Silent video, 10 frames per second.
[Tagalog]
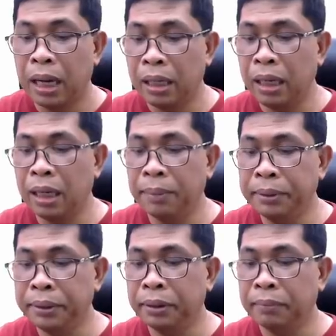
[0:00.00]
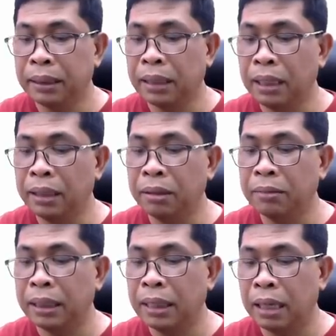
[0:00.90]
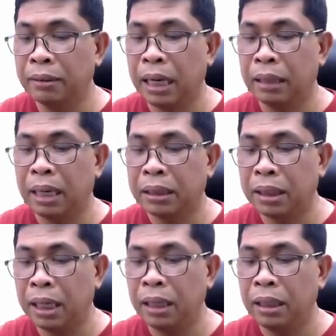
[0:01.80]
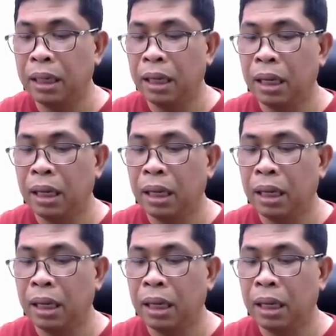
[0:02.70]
Irene Gabuyo, matalino man daw ang matching,